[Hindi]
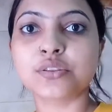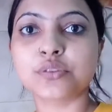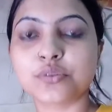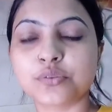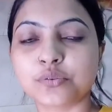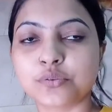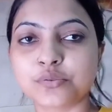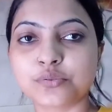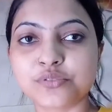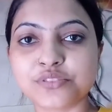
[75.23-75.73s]
तो
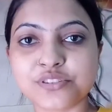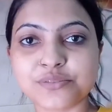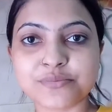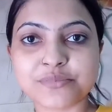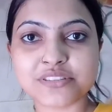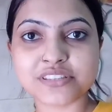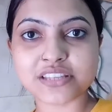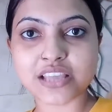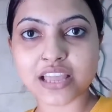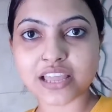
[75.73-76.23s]
उसी
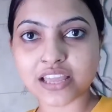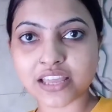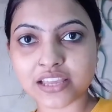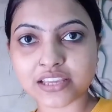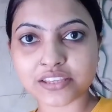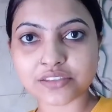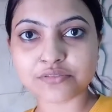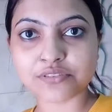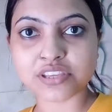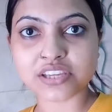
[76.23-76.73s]
में से आया
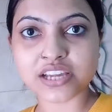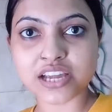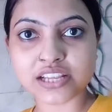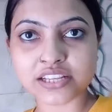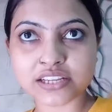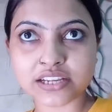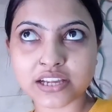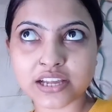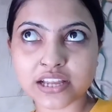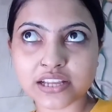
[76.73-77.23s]
है क्योंकि हाँ।
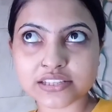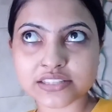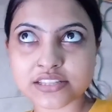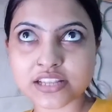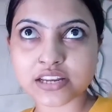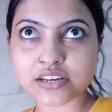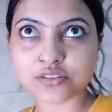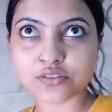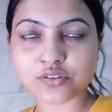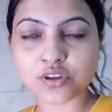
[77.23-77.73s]
गंगा
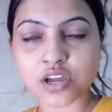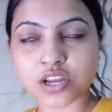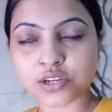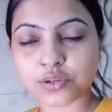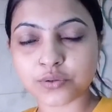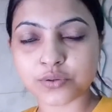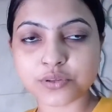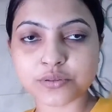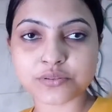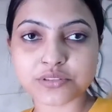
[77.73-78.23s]
स्नान में तो हर
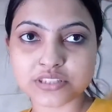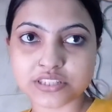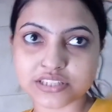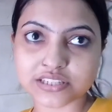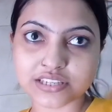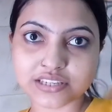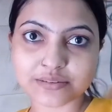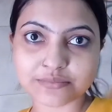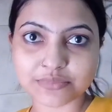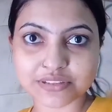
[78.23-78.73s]
कोई
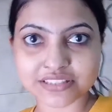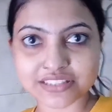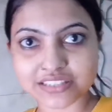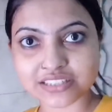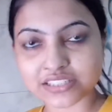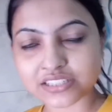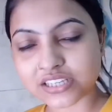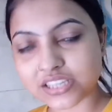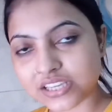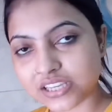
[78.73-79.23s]
चिकन
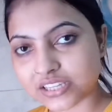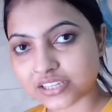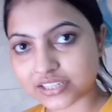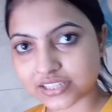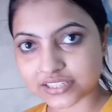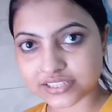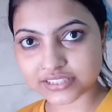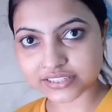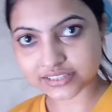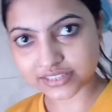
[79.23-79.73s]
मछली
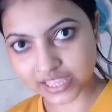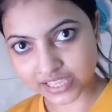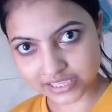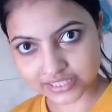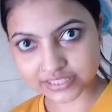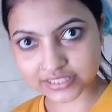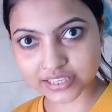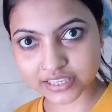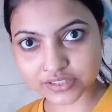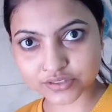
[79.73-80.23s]
खरीदता
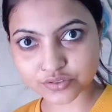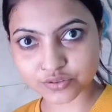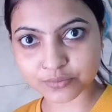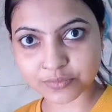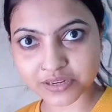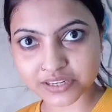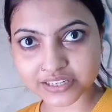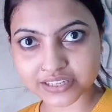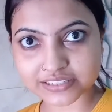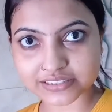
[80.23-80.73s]
ही है जो
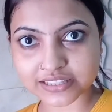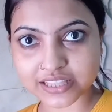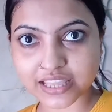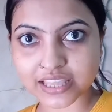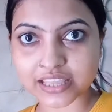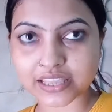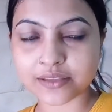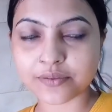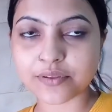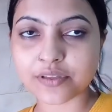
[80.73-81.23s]
मन करता
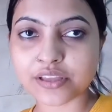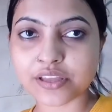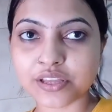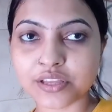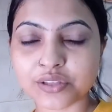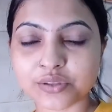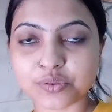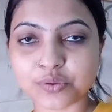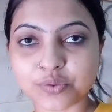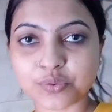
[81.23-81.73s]
है
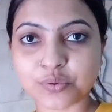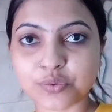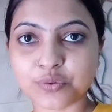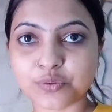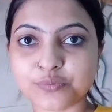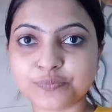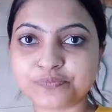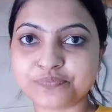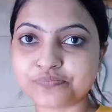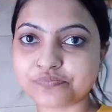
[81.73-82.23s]
तो
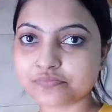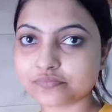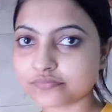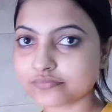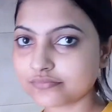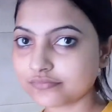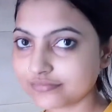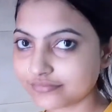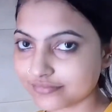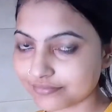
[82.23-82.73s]

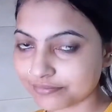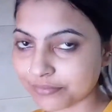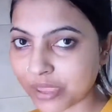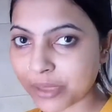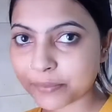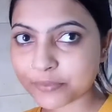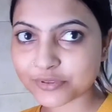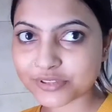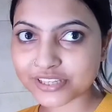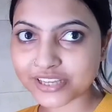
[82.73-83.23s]
मैं
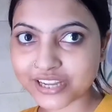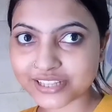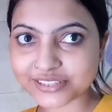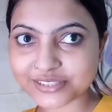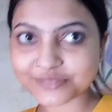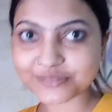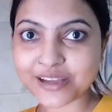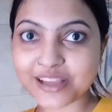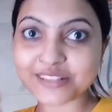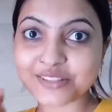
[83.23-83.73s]
आपको
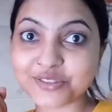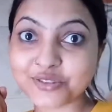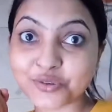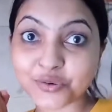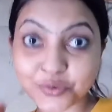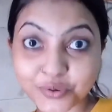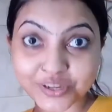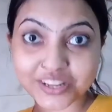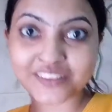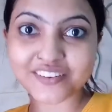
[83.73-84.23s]
दिखाती हूँ आज
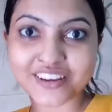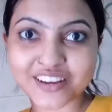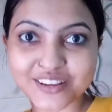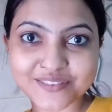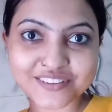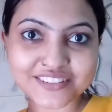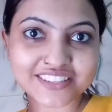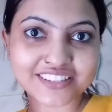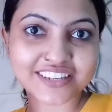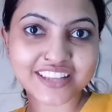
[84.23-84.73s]
छोटा
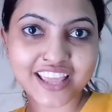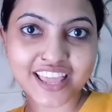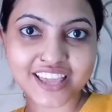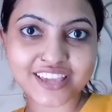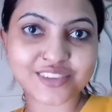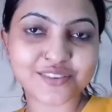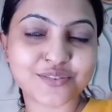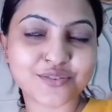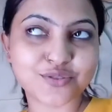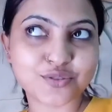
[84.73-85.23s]
वाला मछली आया
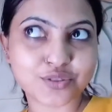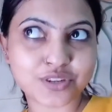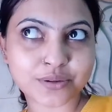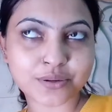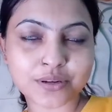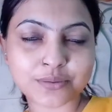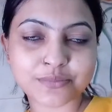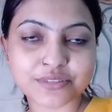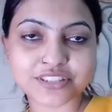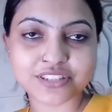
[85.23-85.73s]
है क्योंकि छोटा
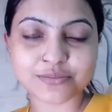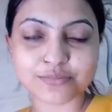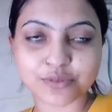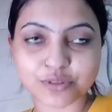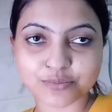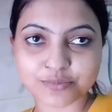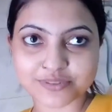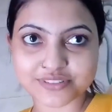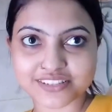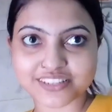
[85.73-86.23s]
वाला मछली
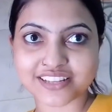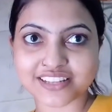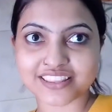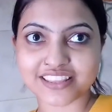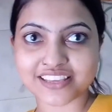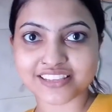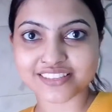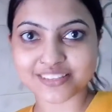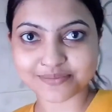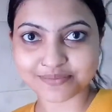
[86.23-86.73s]
बहुत पसंद
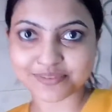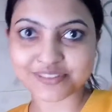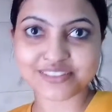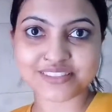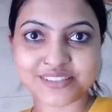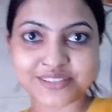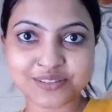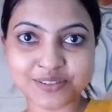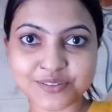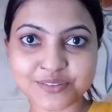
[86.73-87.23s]
आता है सब
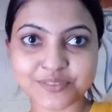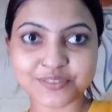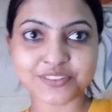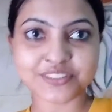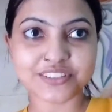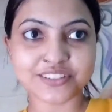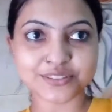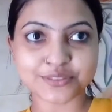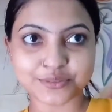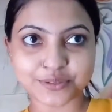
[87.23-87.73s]
किसी को
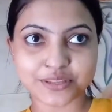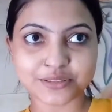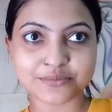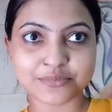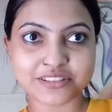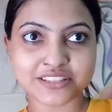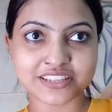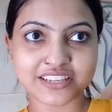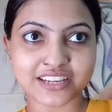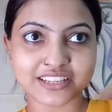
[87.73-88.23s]
तो आज
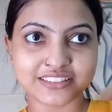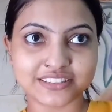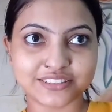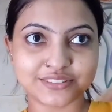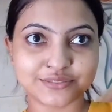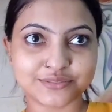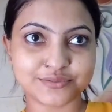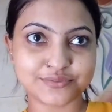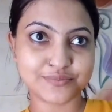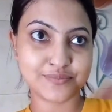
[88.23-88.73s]
मैं दिखाती
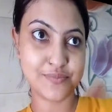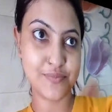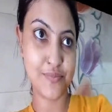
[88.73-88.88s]
हूँ